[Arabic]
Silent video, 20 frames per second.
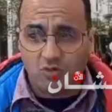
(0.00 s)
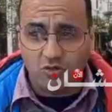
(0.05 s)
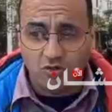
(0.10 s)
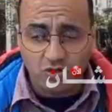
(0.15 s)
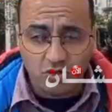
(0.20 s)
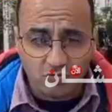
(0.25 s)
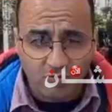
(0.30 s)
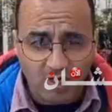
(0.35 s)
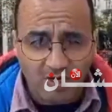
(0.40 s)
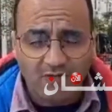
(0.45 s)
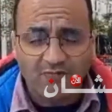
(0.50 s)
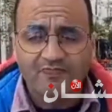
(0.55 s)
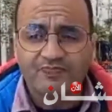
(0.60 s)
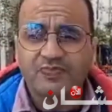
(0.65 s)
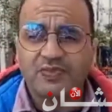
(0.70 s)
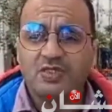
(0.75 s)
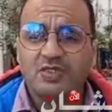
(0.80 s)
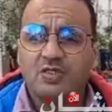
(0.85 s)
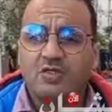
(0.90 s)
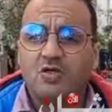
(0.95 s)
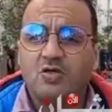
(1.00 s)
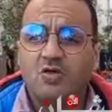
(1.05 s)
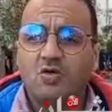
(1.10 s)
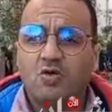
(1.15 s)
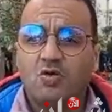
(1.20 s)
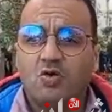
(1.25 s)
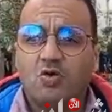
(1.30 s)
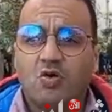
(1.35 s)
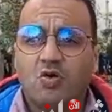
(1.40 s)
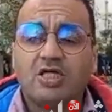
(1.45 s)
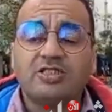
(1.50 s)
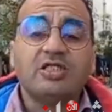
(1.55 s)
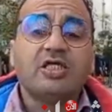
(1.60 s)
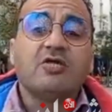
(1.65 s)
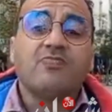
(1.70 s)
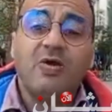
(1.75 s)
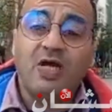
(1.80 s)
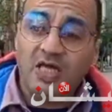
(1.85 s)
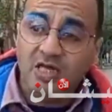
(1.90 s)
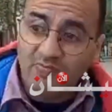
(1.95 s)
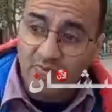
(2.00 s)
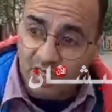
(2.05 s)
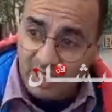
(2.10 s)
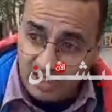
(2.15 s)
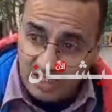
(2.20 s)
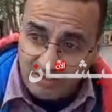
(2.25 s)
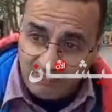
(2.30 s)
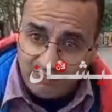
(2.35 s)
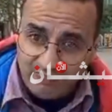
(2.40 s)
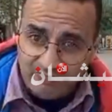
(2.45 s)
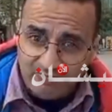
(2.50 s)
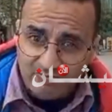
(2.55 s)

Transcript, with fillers: اليوم وغادي يربح المغرب